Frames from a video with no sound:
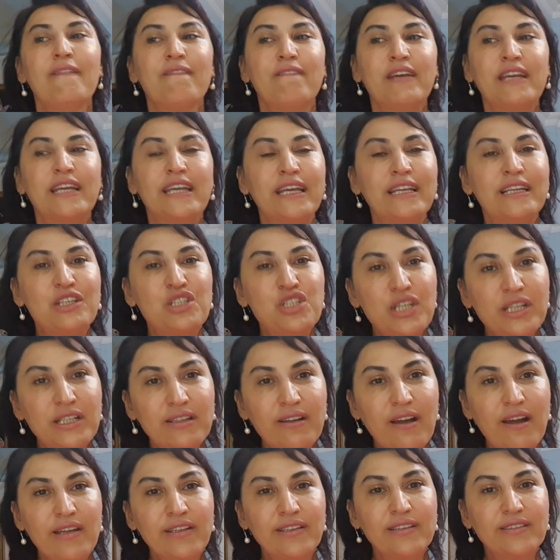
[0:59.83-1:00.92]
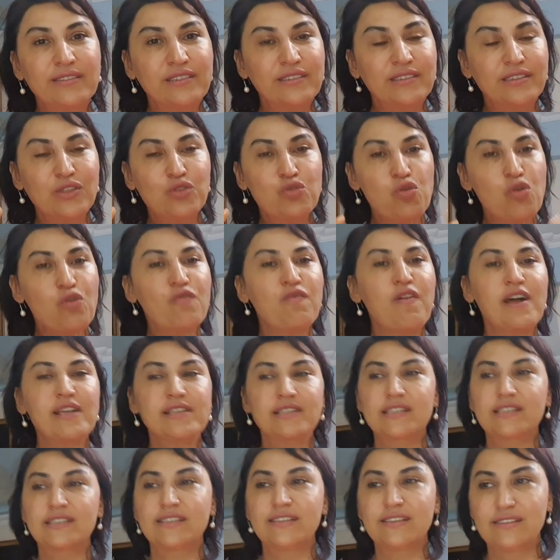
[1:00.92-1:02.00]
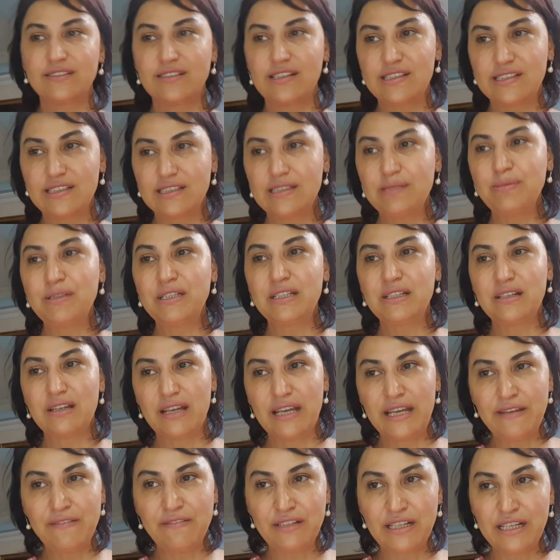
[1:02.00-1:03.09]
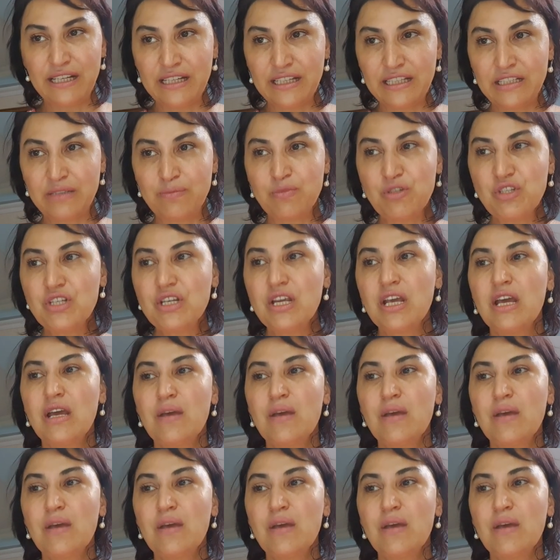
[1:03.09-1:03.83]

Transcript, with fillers: ve gelecek kaygınızda çok fazla stresli bir evreye girmiş.